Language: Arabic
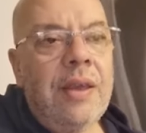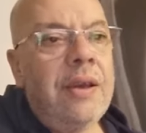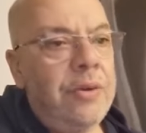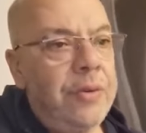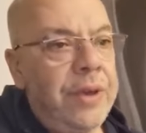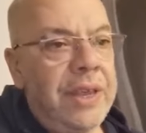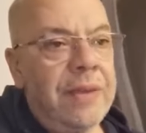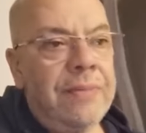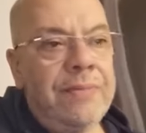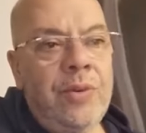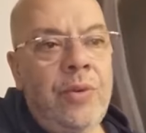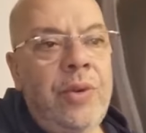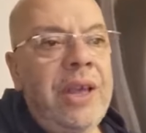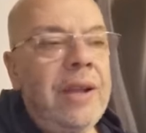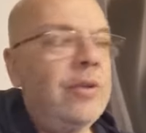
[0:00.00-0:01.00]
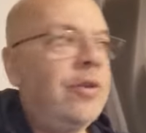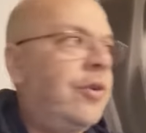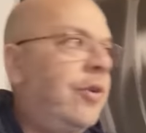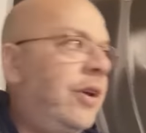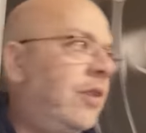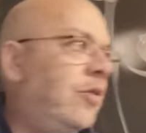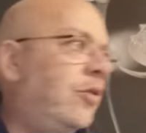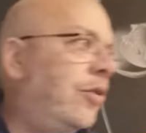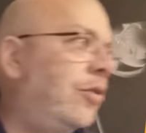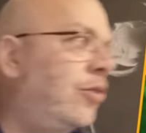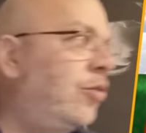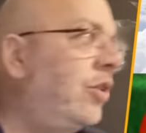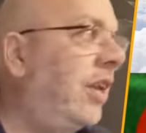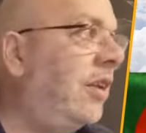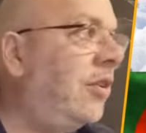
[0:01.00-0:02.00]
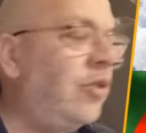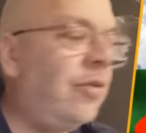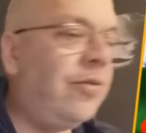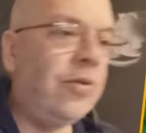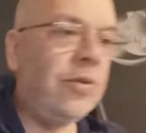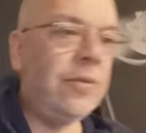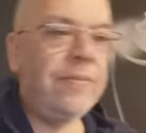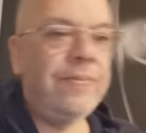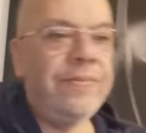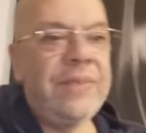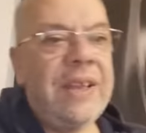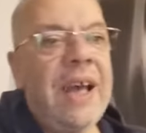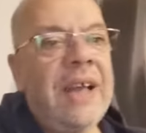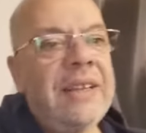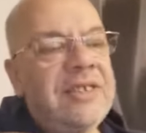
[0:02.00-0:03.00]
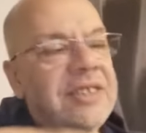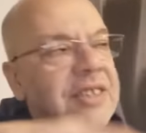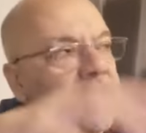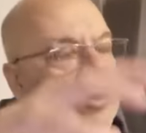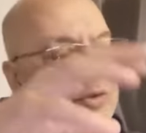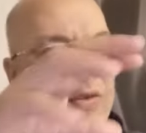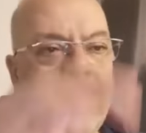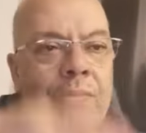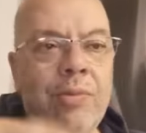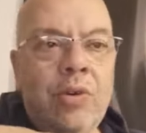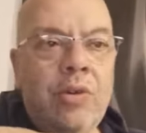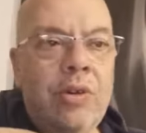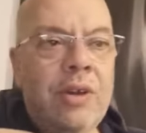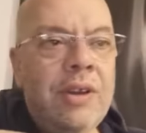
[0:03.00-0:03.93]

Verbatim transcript: وي وي الكورو الكورو توتي شوفوا هذا الشيء تشوفو تشوفوا فيه بكل